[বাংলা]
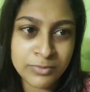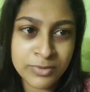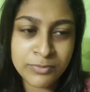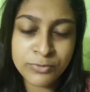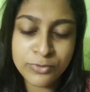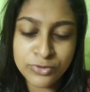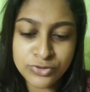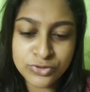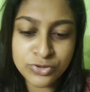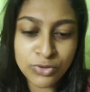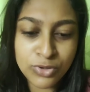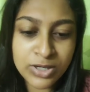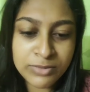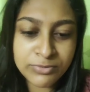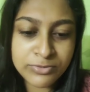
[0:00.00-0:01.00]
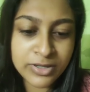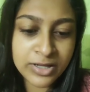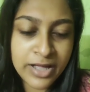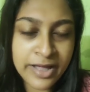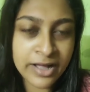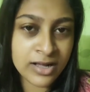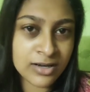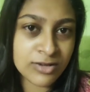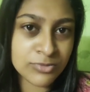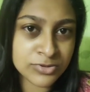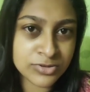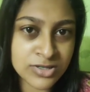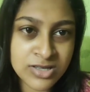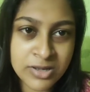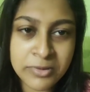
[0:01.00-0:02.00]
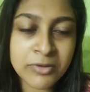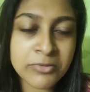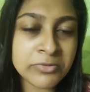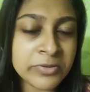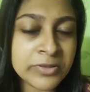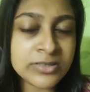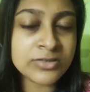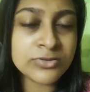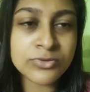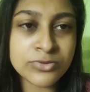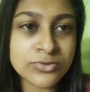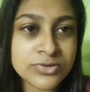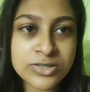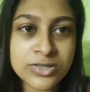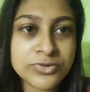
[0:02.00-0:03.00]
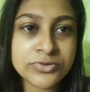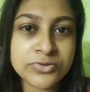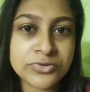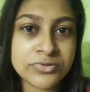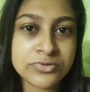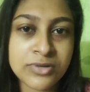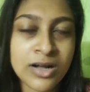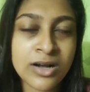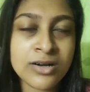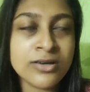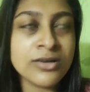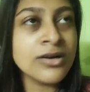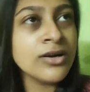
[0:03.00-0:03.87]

মানে পুরো জলে পুরো একাকার অবস্থায় জামা কাপড় ভিজে তো সেই জন্য আর